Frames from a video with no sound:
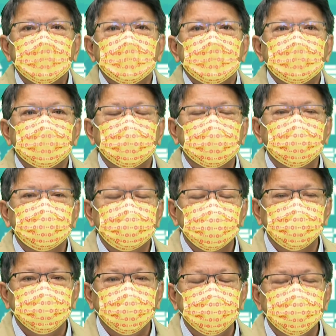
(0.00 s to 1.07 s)
那特
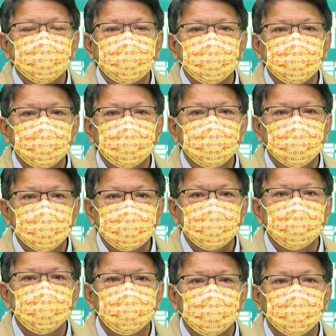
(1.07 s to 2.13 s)
别请提醒
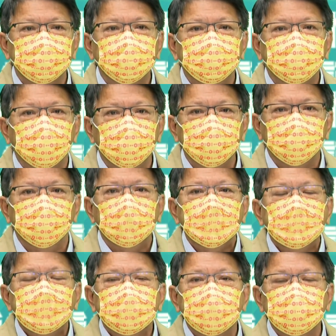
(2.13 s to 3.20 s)
所有的朋友，
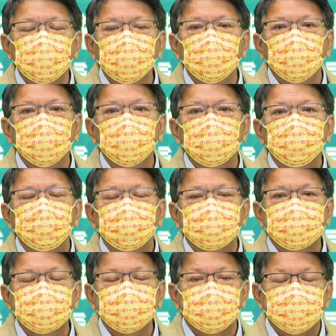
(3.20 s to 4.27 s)
那如果有不
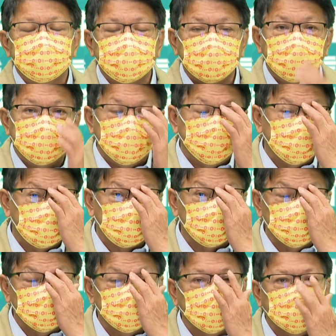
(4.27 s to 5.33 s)
适身体不舒服
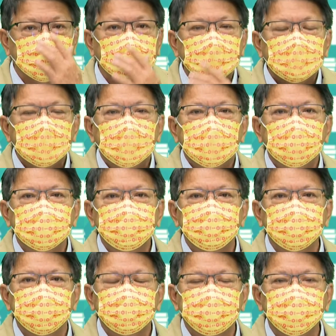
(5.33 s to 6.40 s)
的啊需要
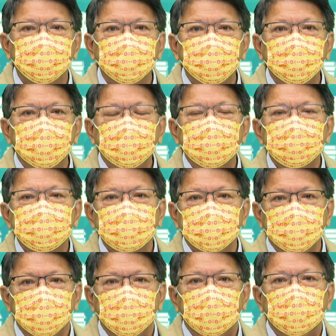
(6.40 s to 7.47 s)
就医诊
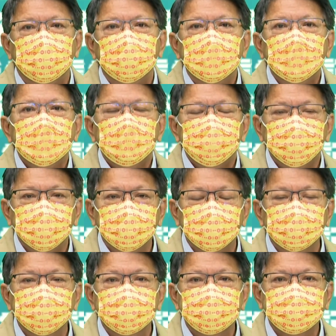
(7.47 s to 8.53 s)
疗，屏东的
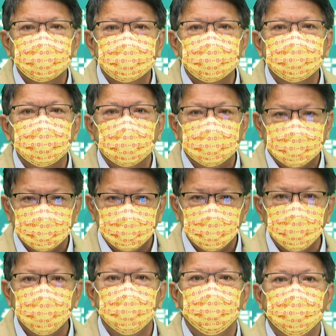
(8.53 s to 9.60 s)
十四家责任医
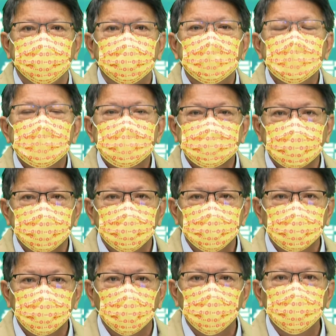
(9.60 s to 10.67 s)
院在我们
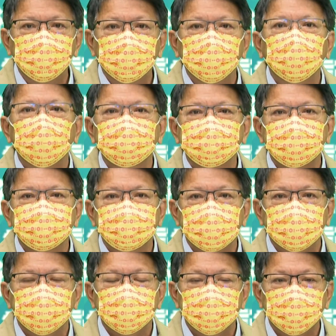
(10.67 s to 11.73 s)
公布的网站上
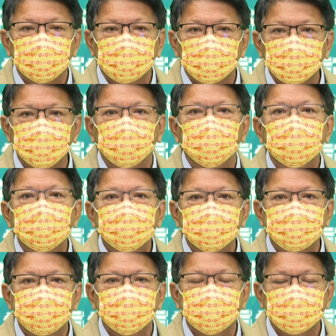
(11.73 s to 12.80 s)
也都有，也
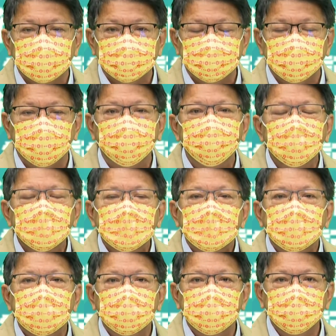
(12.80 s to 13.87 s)
请大家
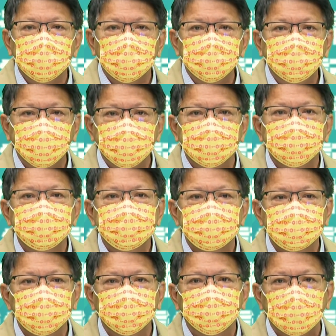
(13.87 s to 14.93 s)
啊能配合整个
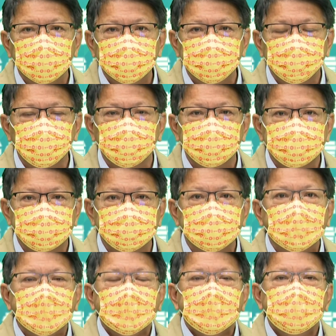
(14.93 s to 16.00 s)
防疫措施。
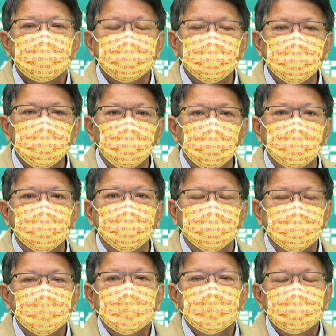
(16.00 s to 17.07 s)
那另外呢，
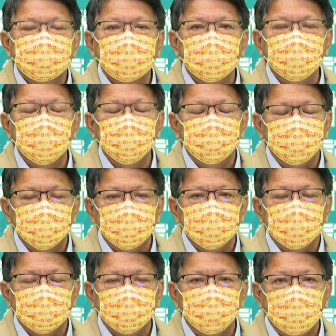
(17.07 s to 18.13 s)
在本啊
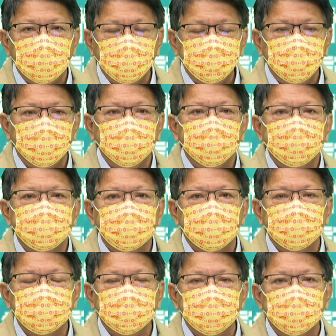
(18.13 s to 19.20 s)
台北这样的
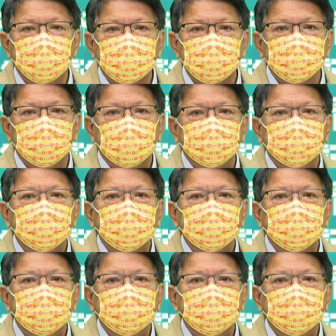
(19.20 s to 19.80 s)
一个个案。